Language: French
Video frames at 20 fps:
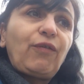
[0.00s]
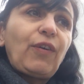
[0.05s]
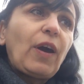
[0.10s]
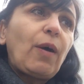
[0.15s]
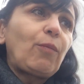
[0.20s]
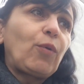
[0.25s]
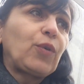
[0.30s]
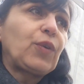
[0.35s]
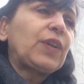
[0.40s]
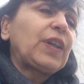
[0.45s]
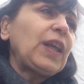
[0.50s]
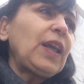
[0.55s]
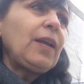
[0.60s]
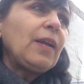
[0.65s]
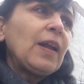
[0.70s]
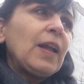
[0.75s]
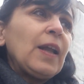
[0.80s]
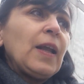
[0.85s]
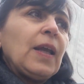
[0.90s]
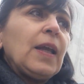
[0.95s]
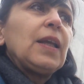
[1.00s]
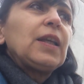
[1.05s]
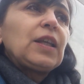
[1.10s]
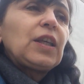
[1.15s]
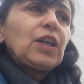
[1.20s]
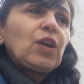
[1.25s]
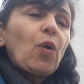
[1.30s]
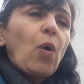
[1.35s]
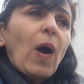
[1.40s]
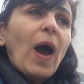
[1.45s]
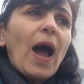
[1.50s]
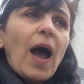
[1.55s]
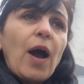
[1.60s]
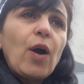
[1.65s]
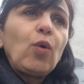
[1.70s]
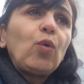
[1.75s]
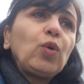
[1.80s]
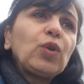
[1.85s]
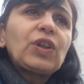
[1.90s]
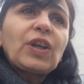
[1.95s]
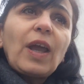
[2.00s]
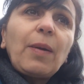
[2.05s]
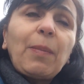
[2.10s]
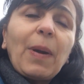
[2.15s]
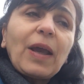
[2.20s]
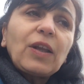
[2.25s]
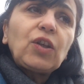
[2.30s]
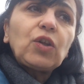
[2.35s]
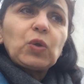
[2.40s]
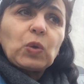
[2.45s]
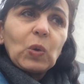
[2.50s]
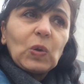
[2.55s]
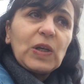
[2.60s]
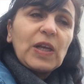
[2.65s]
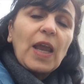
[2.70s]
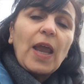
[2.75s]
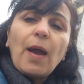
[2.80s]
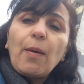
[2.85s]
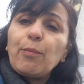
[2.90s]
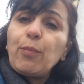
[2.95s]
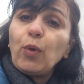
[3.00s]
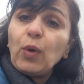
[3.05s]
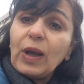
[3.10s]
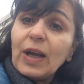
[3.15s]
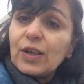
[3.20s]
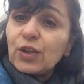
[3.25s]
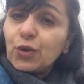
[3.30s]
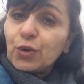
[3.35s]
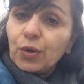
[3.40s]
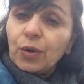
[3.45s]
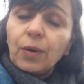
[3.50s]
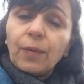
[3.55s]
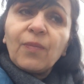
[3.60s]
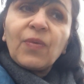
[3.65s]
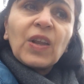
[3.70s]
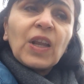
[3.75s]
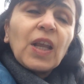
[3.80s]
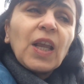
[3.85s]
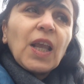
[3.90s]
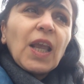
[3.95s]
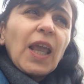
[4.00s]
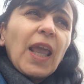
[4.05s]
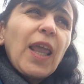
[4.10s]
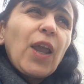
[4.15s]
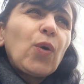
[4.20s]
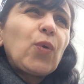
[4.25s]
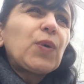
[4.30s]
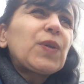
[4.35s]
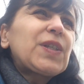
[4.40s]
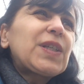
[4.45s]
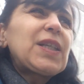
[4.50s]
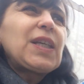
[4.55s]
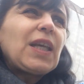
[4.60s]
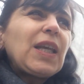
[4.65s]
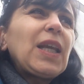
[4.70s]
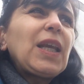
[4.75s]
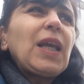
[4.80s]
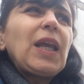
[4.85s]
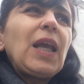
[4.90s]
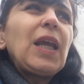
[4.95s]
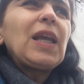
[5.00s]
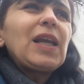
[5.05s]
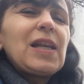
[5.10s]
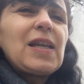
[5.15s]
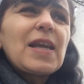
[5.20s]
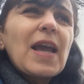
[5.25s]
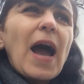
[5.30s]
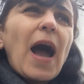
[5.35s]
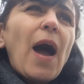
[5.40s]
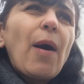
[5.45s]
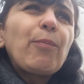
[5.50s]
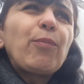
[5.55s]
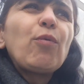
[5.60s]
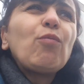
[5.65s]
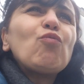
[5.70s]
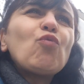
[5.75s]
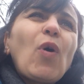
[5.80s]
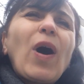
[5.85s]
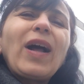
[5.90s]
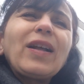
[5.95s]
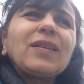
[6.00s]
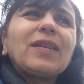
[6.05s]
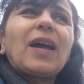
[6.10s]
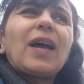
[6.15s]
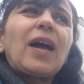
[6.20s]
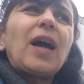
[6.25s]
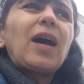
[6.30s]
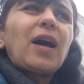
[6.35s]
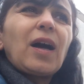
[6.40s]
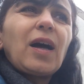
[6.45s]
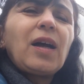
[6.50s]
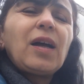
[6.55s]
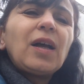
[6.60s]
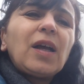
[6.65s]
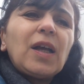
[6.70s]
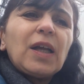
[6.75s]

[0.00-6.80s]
est fermenté qui aura un goût très particulier, un peu gazeux. Et aussi, il y a un peu moins d'un,